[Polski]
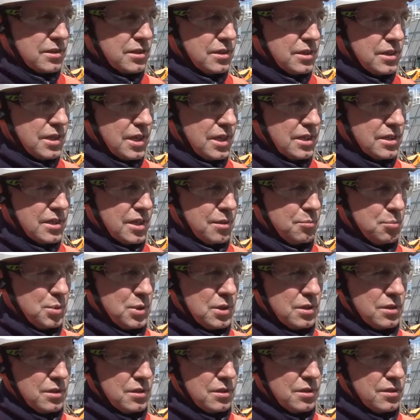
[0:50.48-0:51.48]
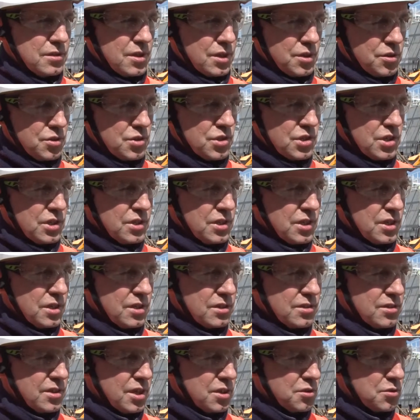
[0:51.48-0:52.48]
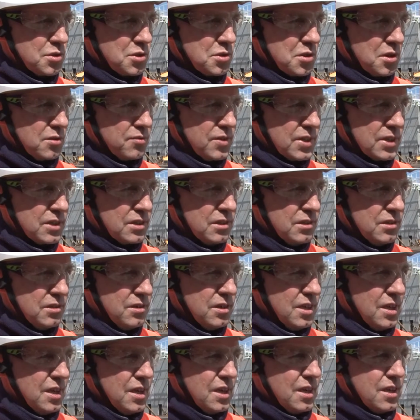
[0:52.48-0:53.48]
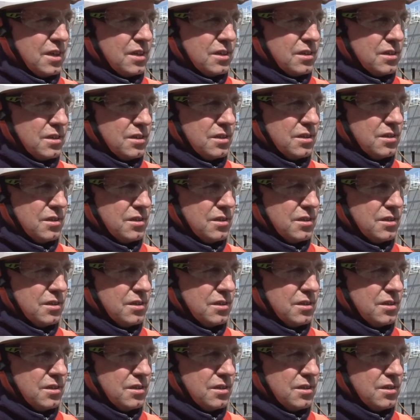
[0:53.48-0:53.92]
e, na etapie zakończenia stanu surowego. E,